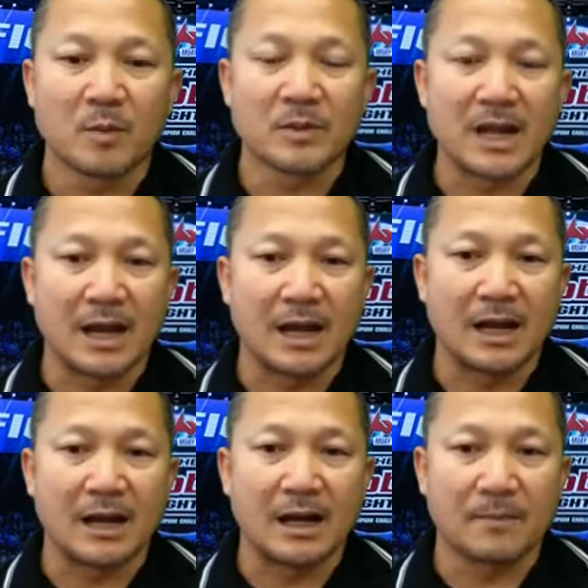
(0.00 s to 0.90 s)
จะ
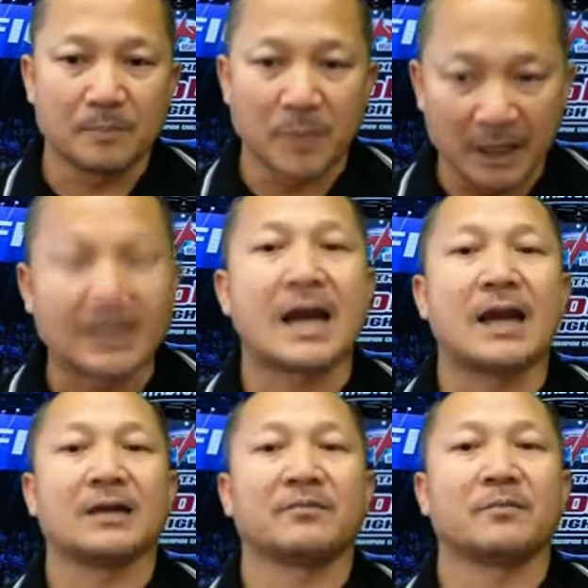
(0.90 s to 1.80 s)
เปิดทาง
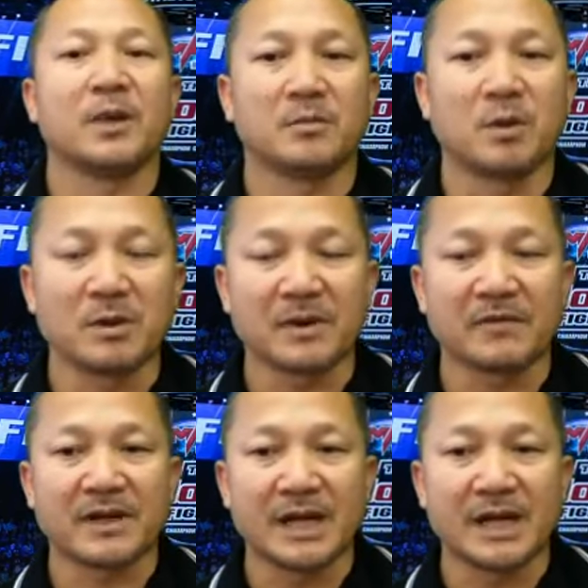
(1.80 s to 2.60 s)
ผมจะเปิดไฟเขีย